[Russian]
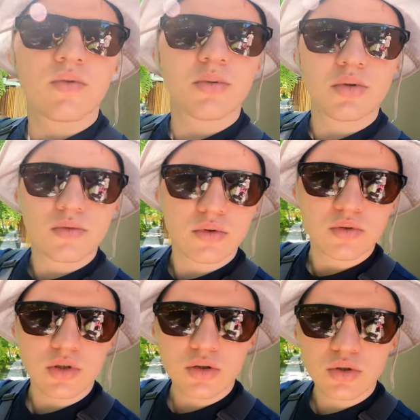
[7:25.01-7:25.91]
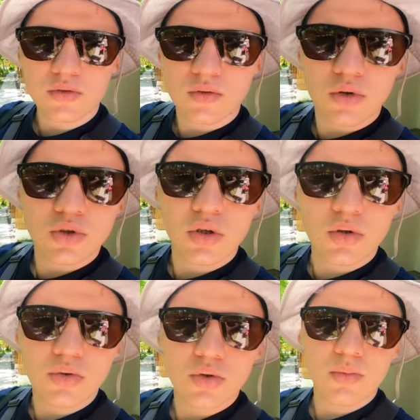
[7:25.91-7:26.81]
В общем, все, следующее
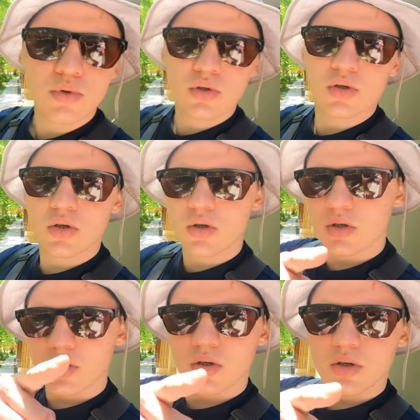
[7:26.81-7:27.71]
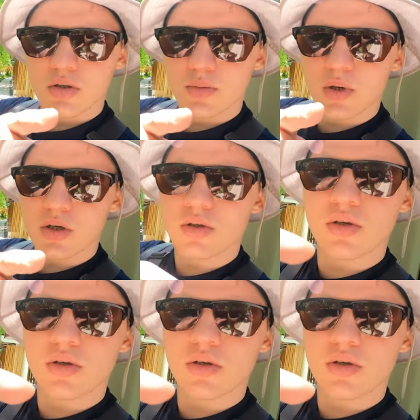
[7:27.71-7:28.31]
включение уже будет с пляжа.